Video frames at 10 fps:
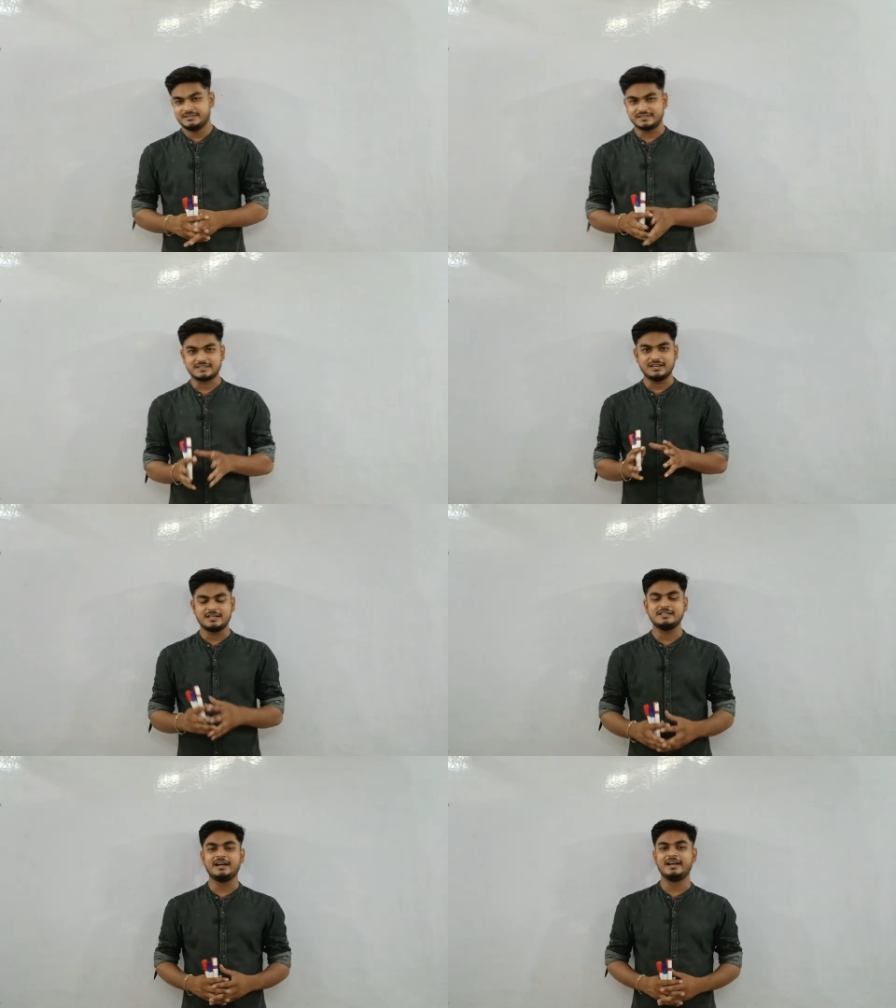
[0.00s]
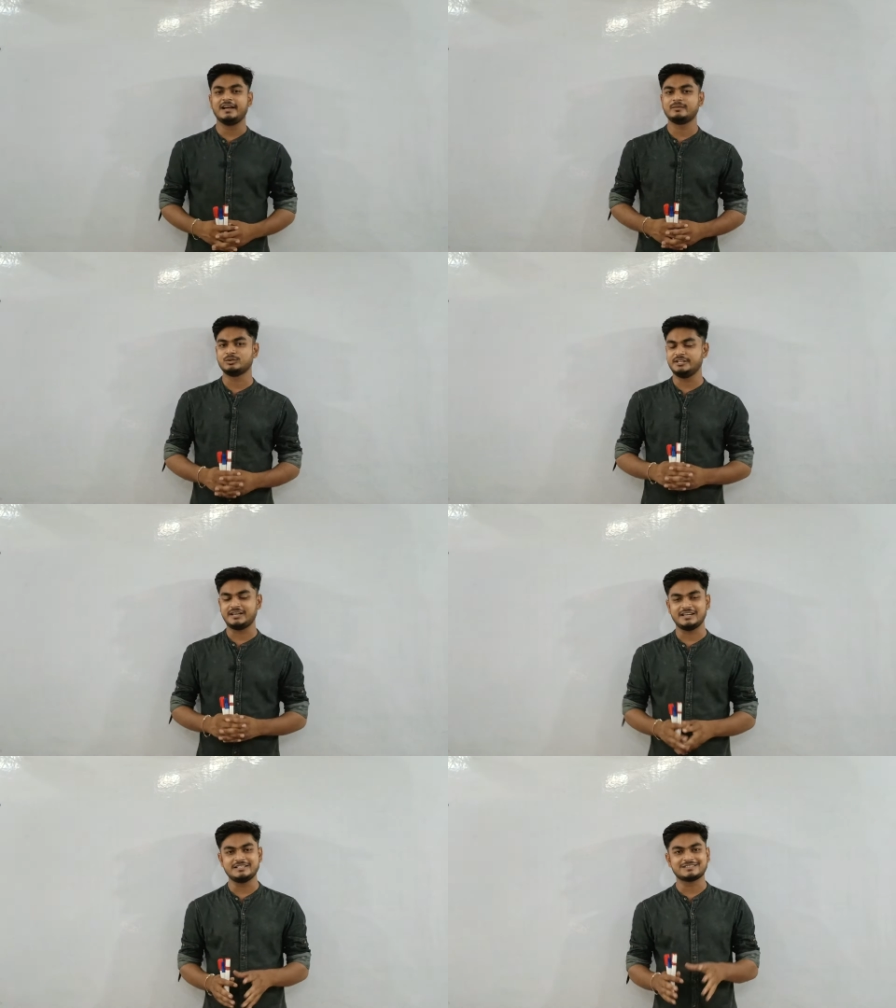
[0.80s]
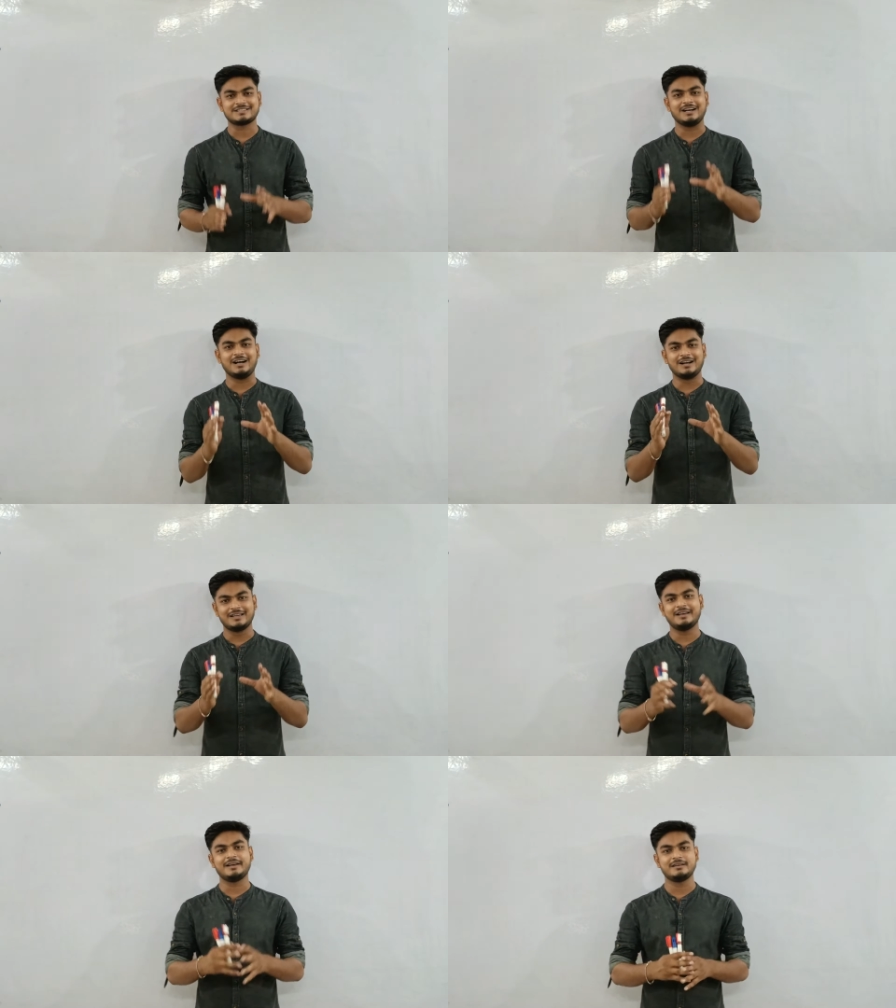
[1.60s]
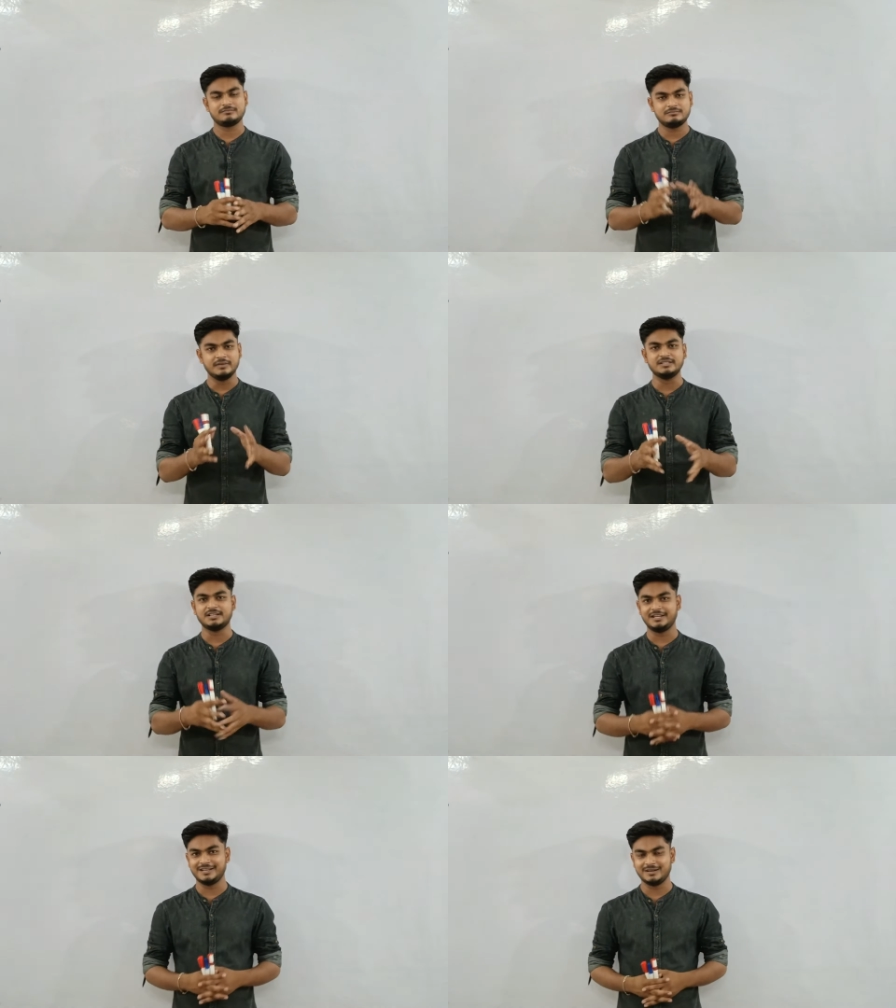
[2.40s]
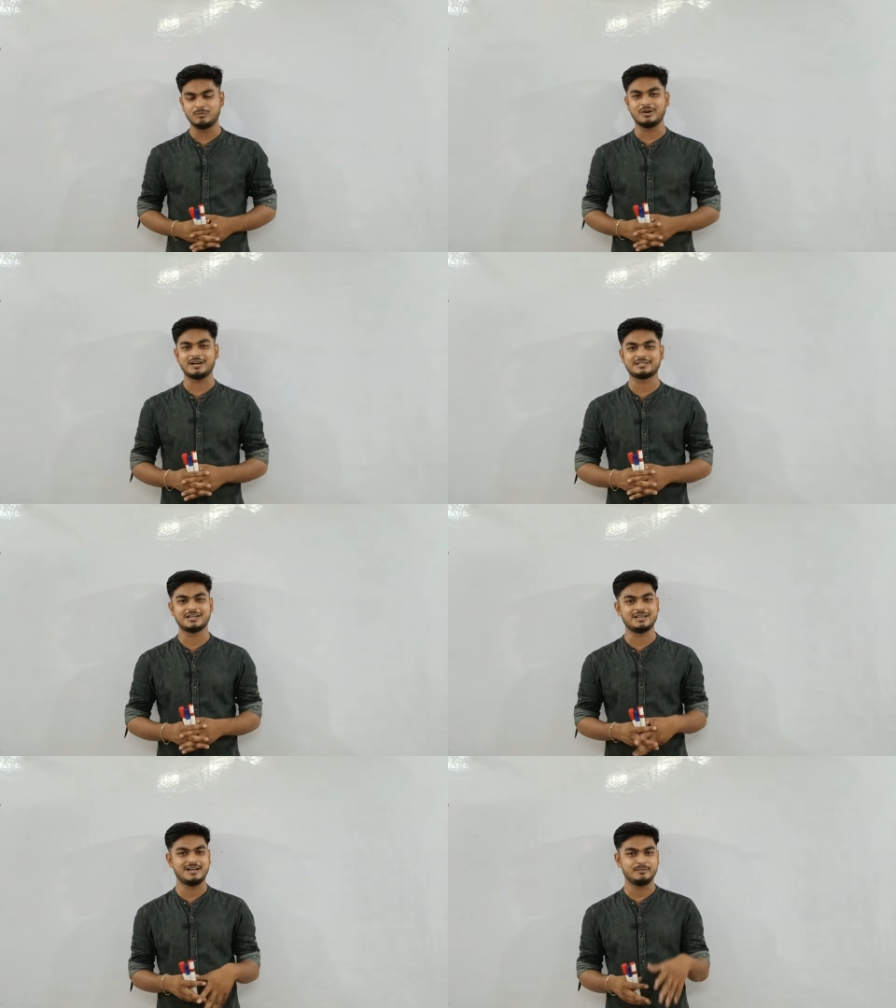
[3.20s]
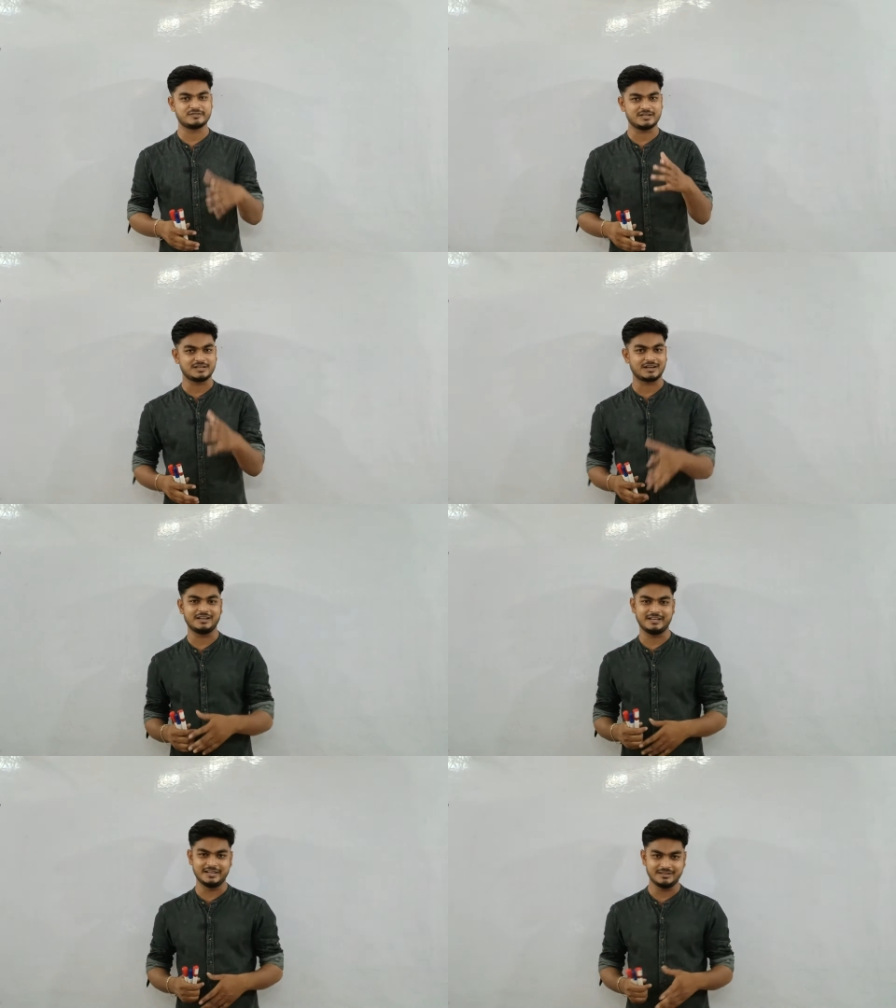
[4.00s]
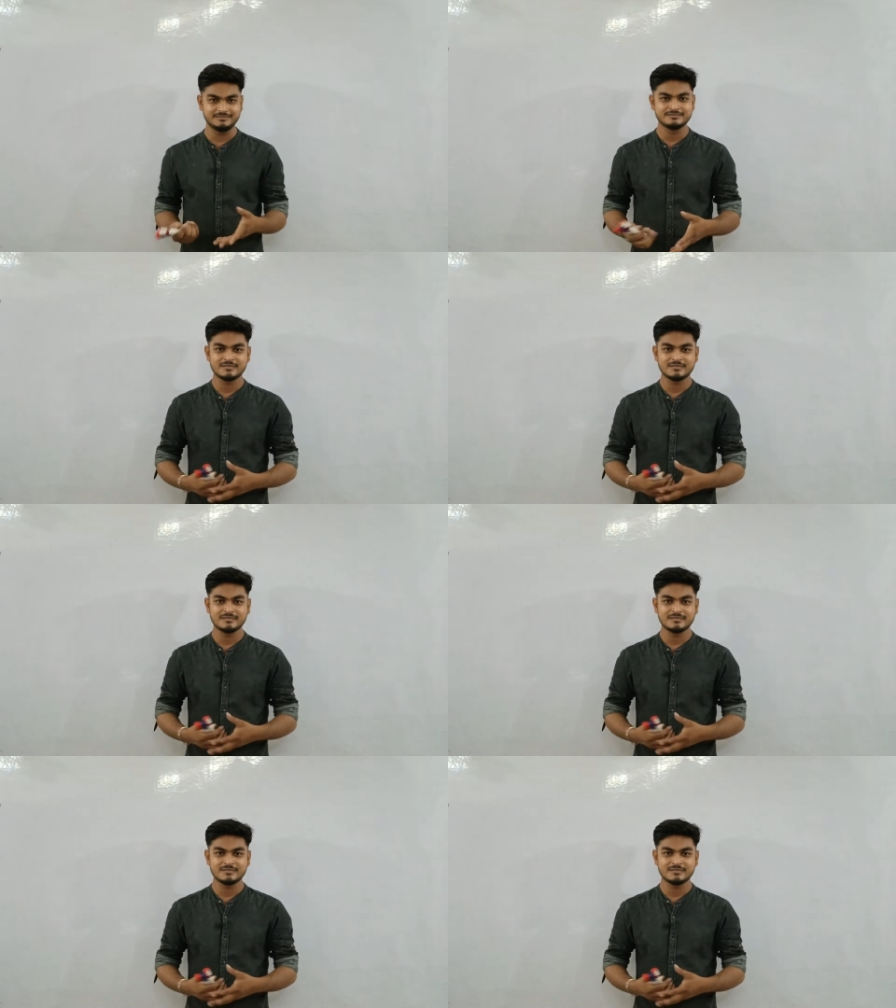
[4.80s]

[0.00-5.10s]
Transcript: जिसका नहीं आया है वो देख ले जिसका आ गया है बेहतर है हमको लगा था कि आप उसे कर लेंगे